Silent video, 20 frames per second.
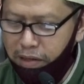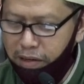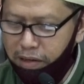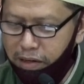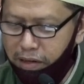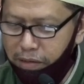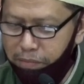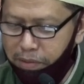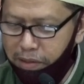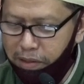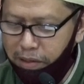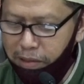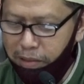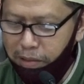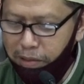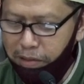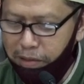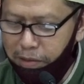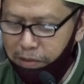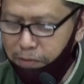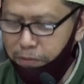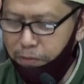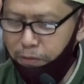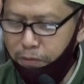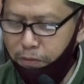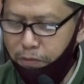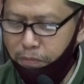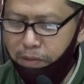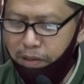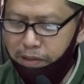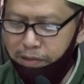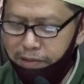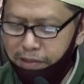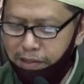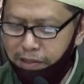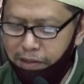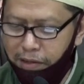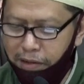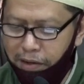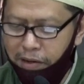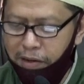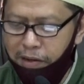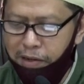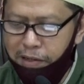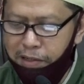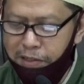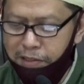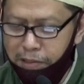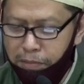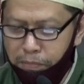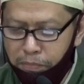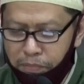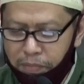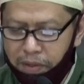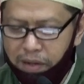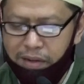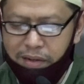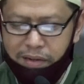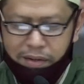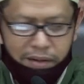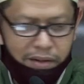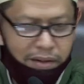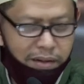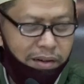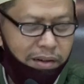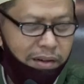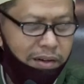rahmat Allah itu masih disimpan